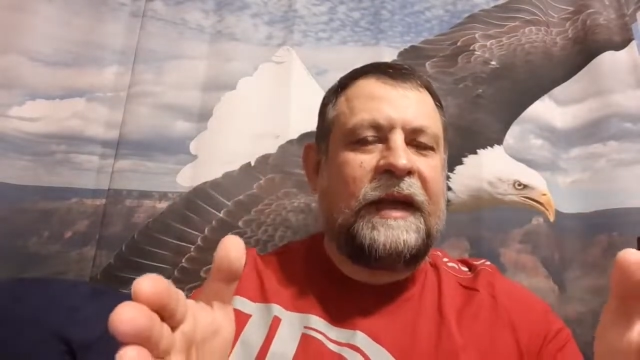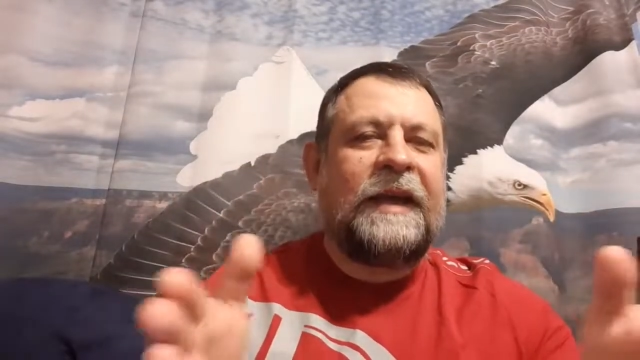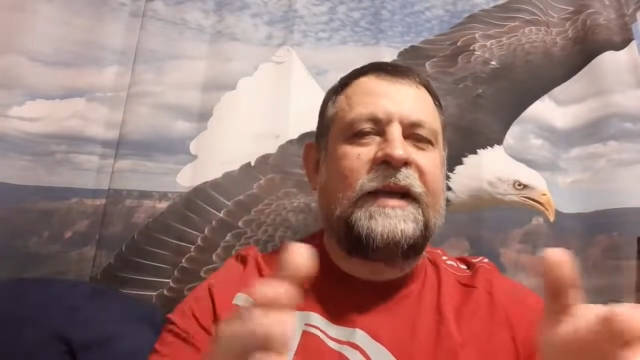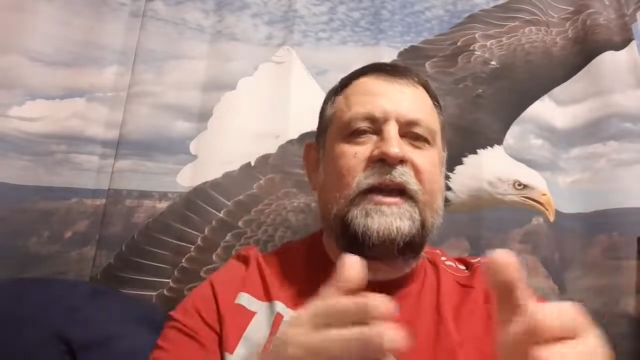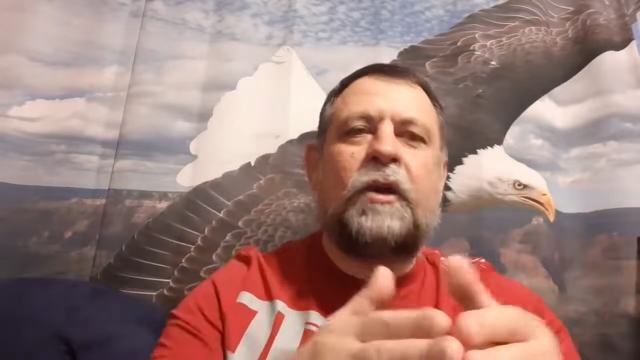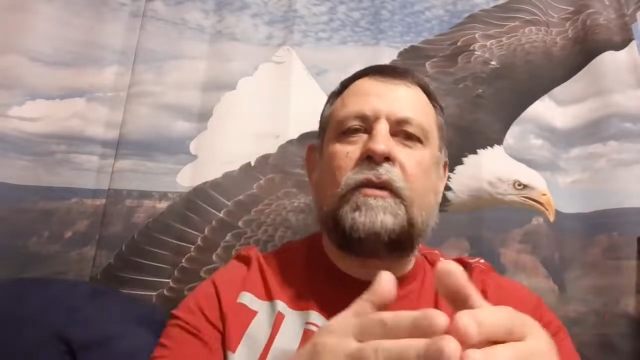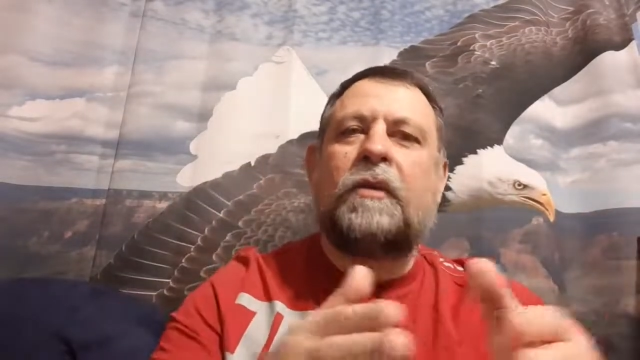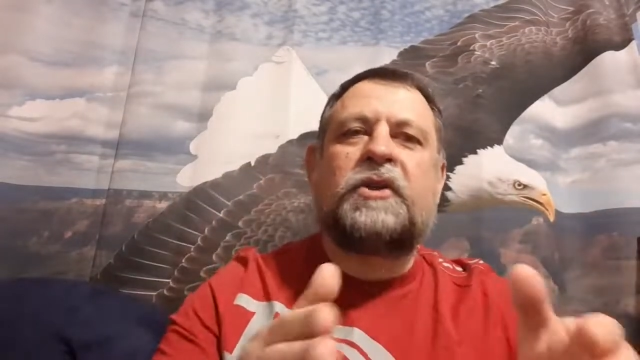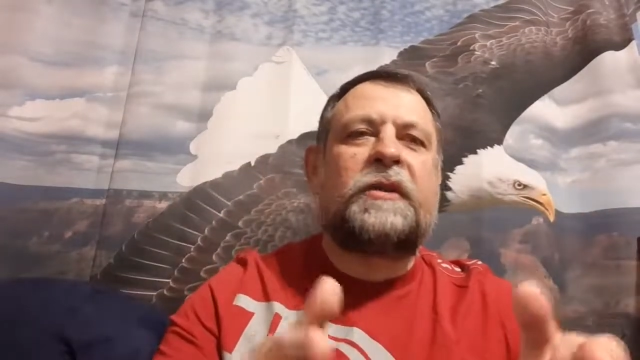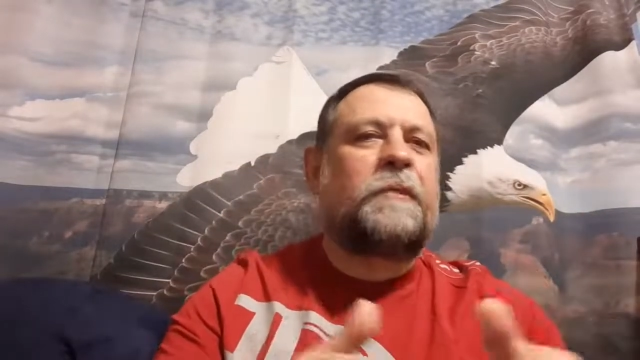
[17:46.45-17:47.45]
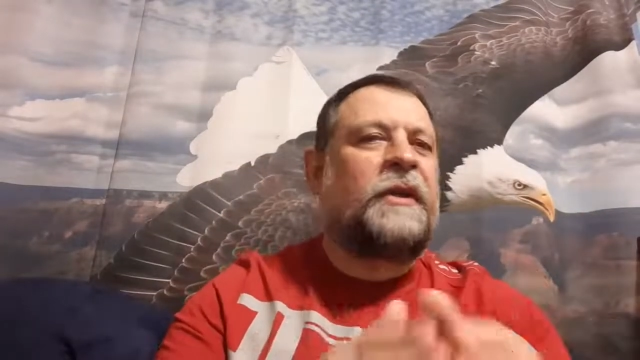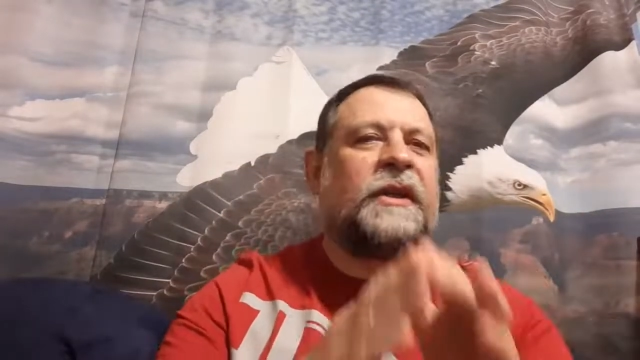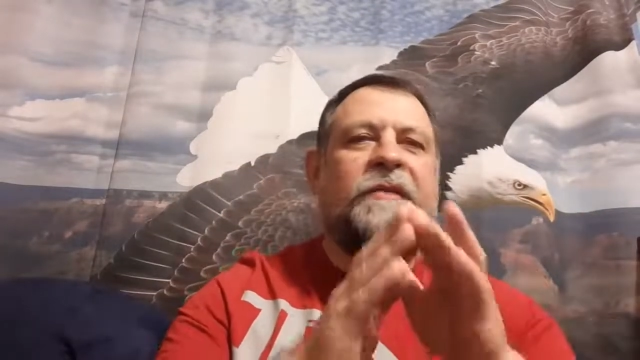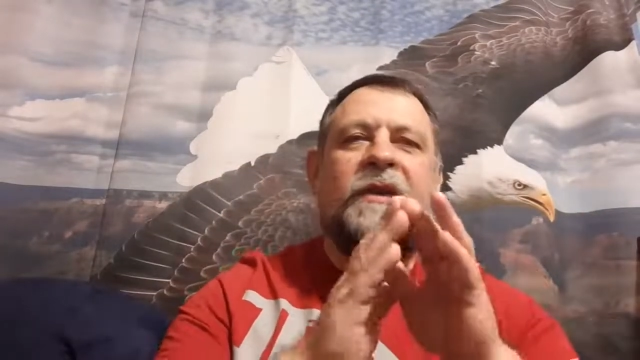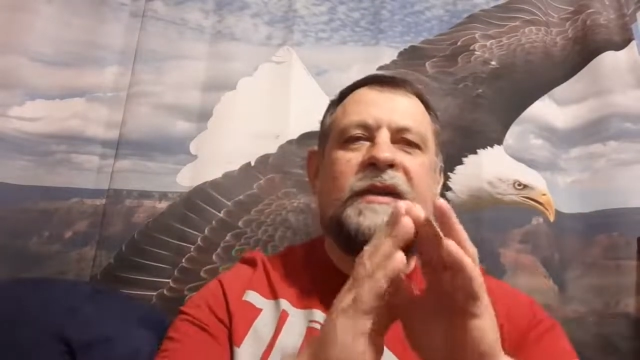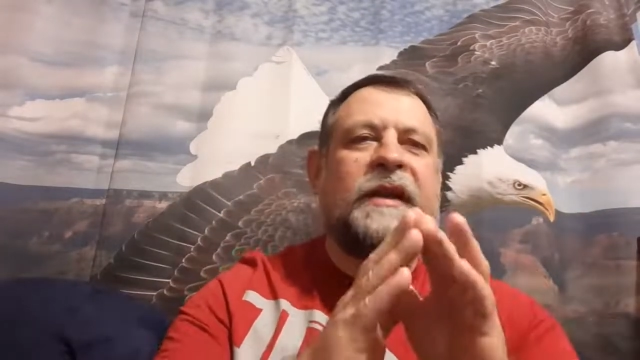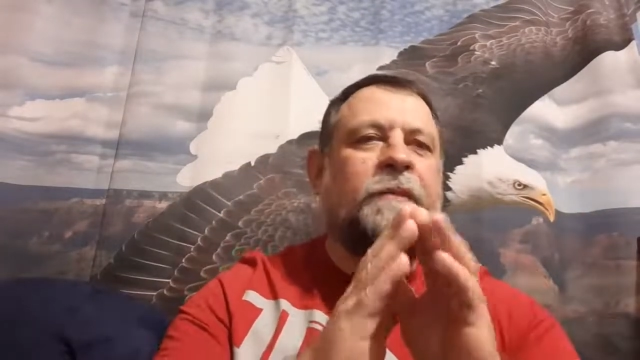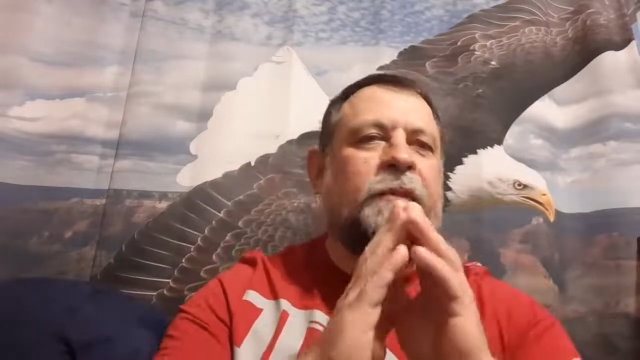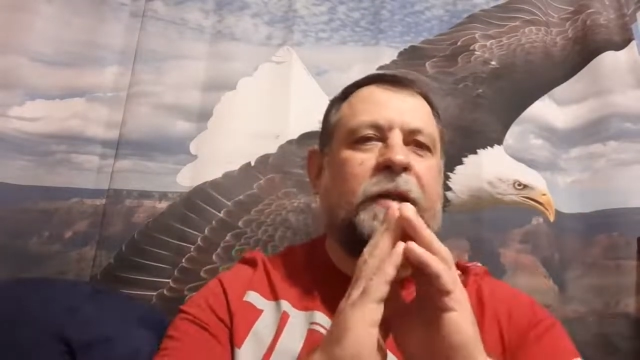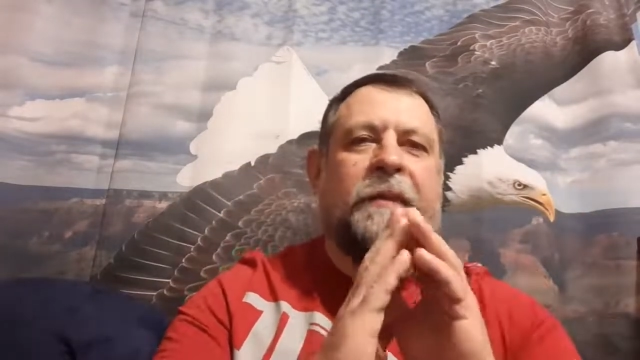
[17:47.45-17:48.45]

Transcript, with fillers: и где Он может прийти внезапно и